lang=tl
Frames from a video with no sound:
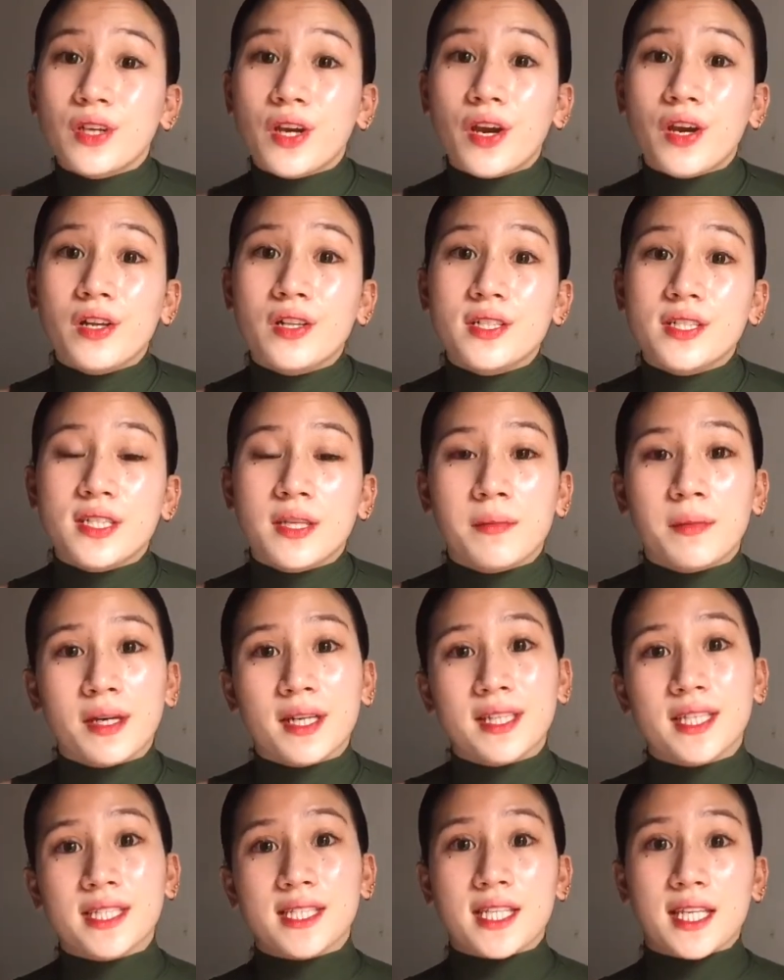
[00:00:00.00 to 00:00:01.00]
Girls, sa
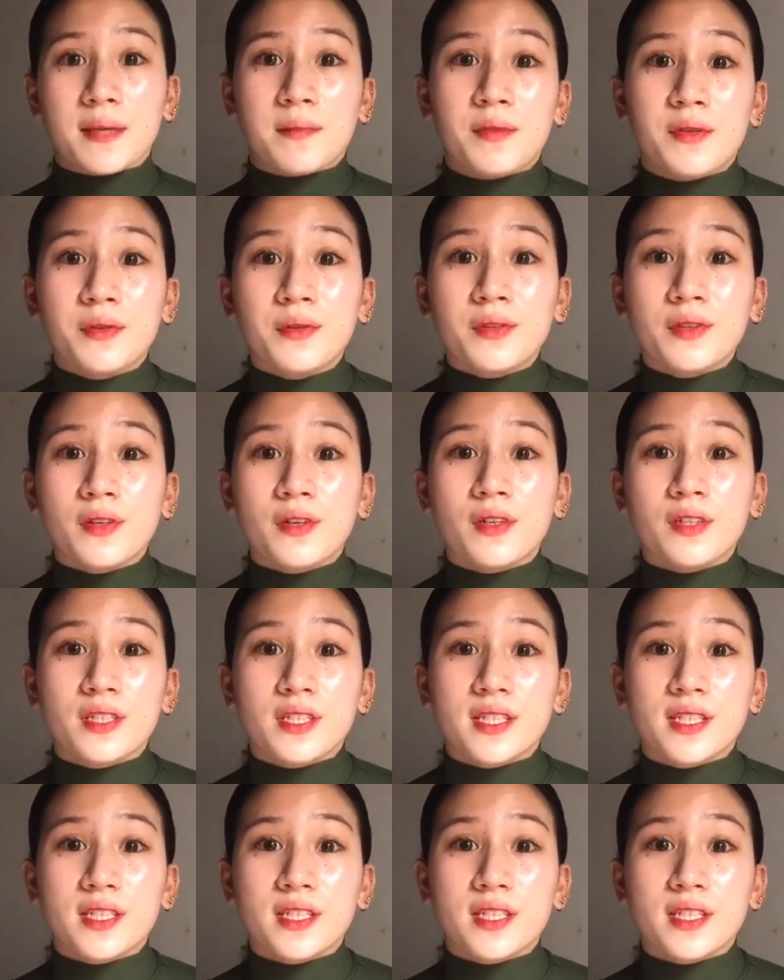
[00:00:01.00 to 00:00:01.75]
mga distributors,